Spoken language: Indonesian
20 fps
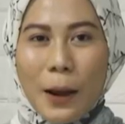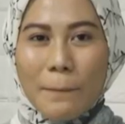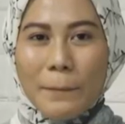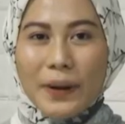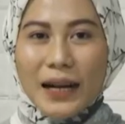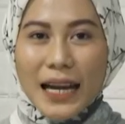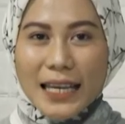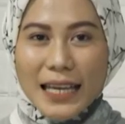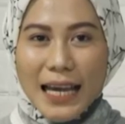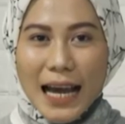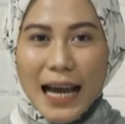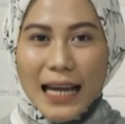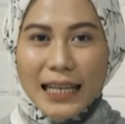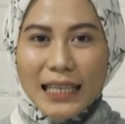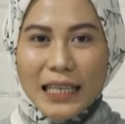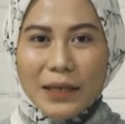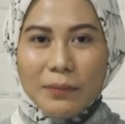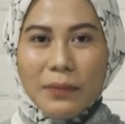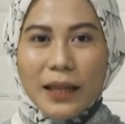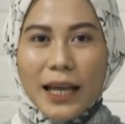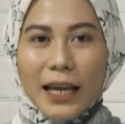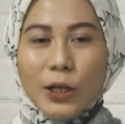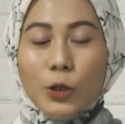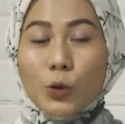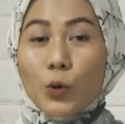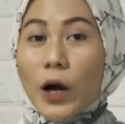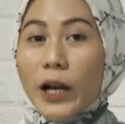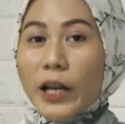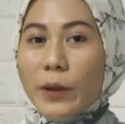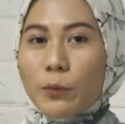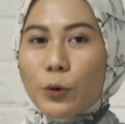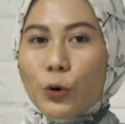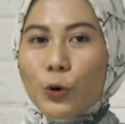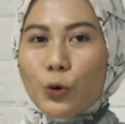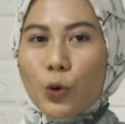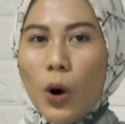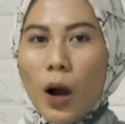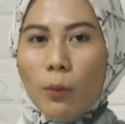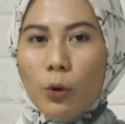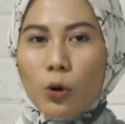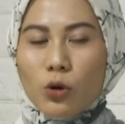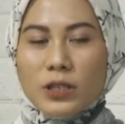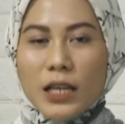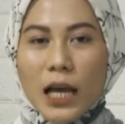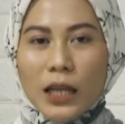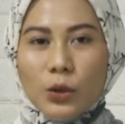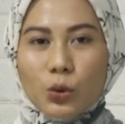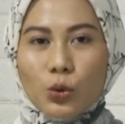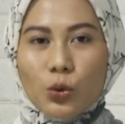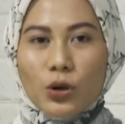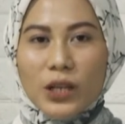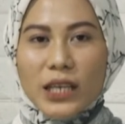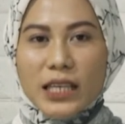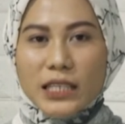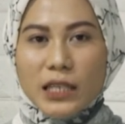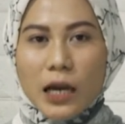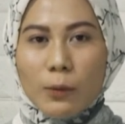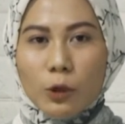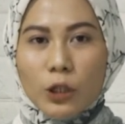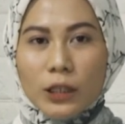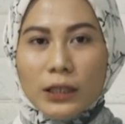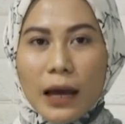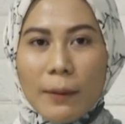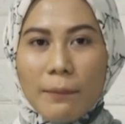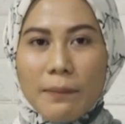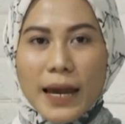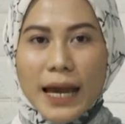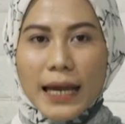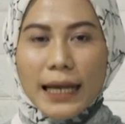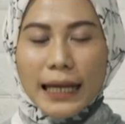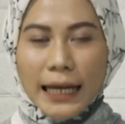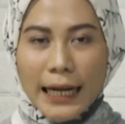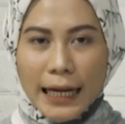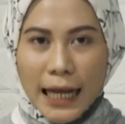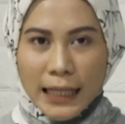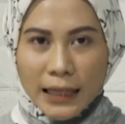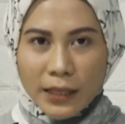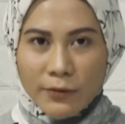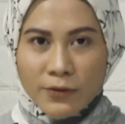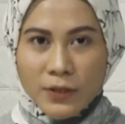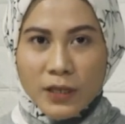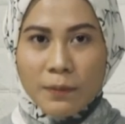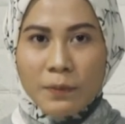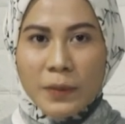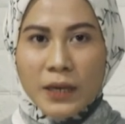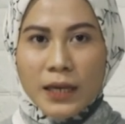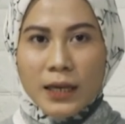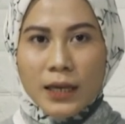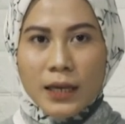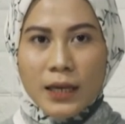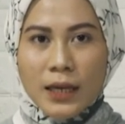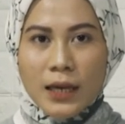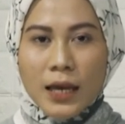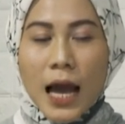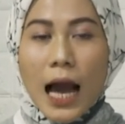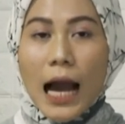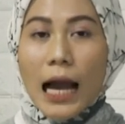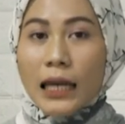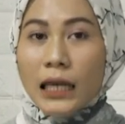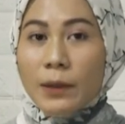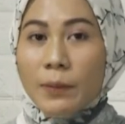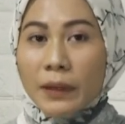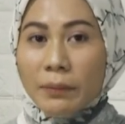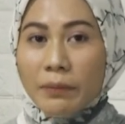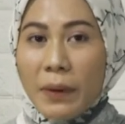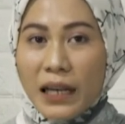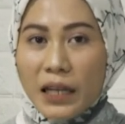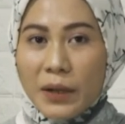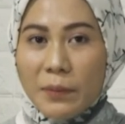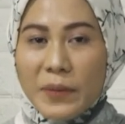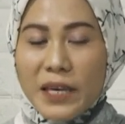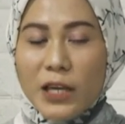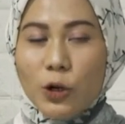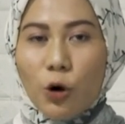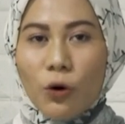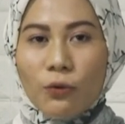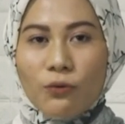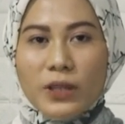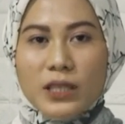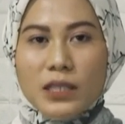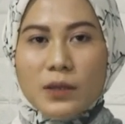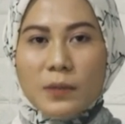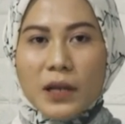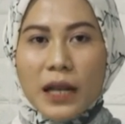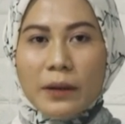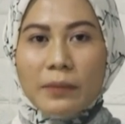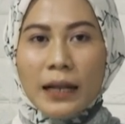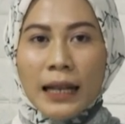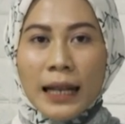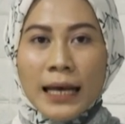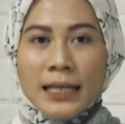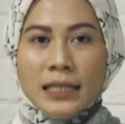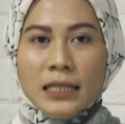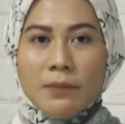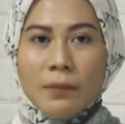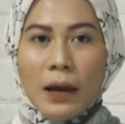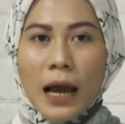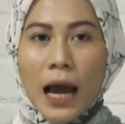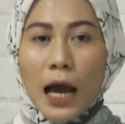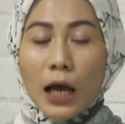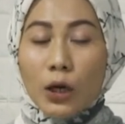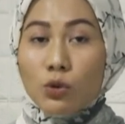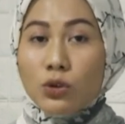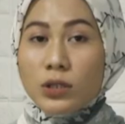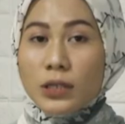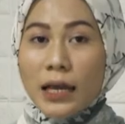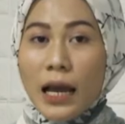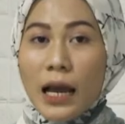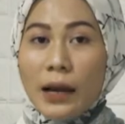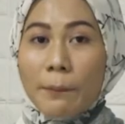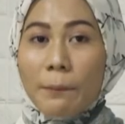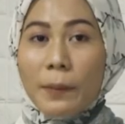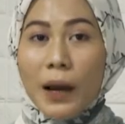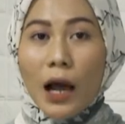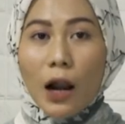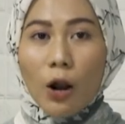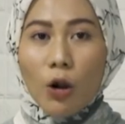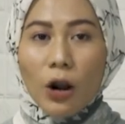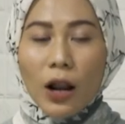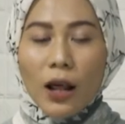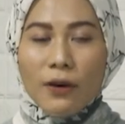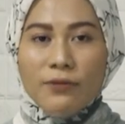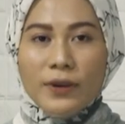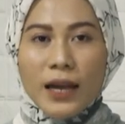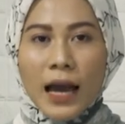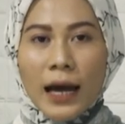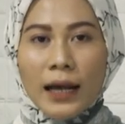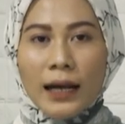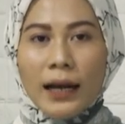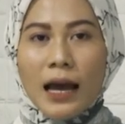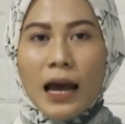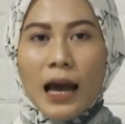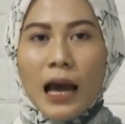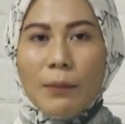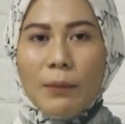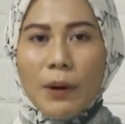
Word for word: perayaan Imlek 2021 di Jabodetabek relatif sepi. Akibat pandemi COVID-19 mengharuskan pengelola vihara